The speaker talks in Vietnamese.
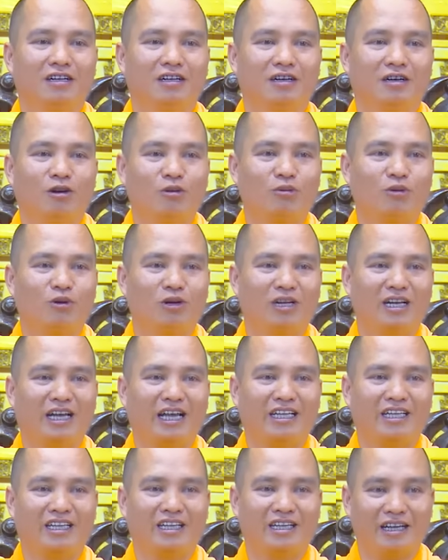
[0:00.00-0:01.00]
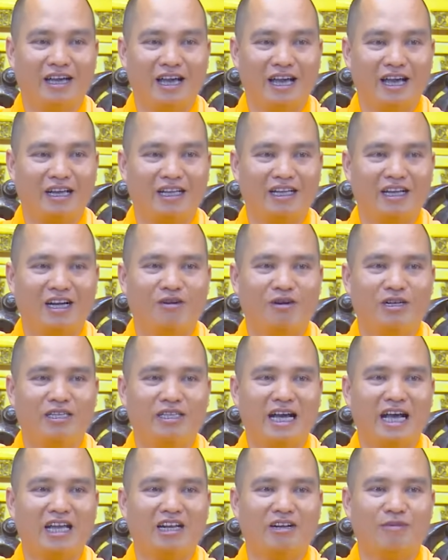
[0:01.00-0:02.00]
hôm rồi lại thì nghe cái thằng con
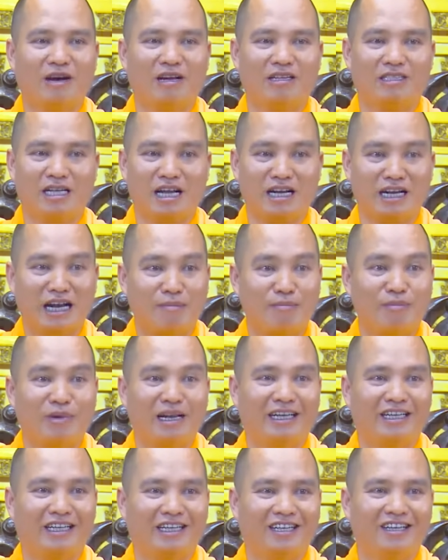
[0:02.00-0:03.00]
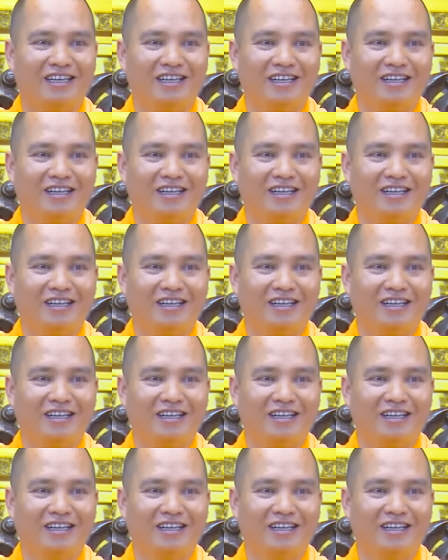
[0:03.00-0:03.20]
trai nó bảo sang năm là gì